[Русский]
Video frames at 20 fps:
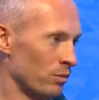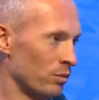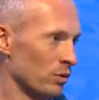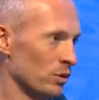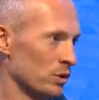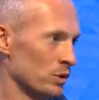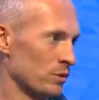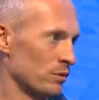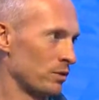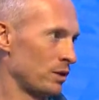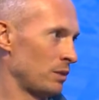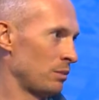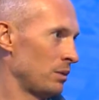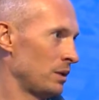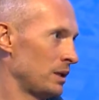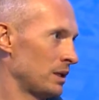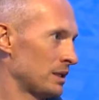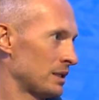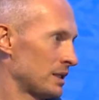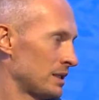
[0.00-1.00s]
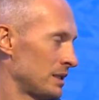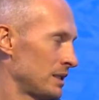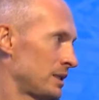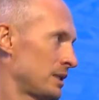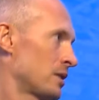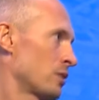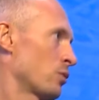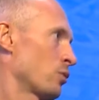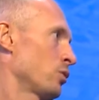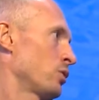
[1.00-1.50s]
больше времени
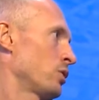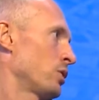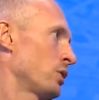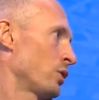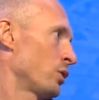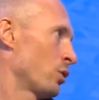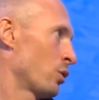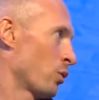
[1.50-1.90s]
создать какую-то